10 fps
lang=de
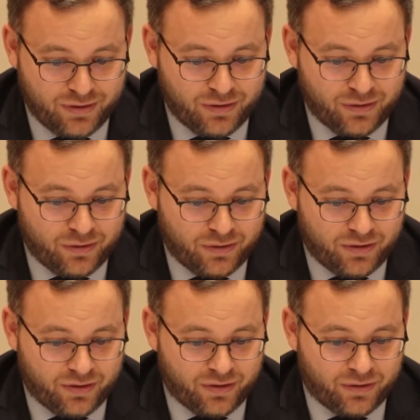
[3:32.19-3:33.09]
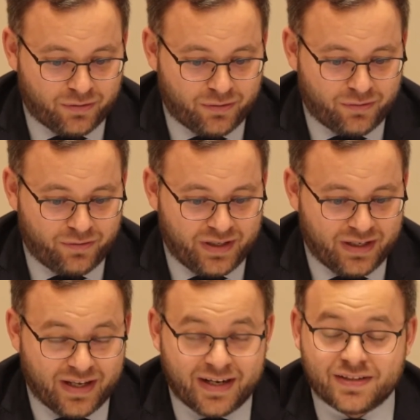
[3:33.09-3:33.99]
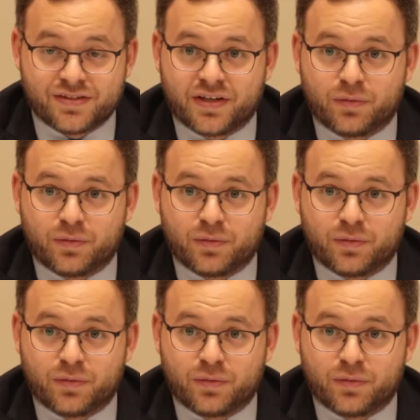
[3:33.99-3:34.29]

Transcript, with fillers: während der Rakoshi-Ära.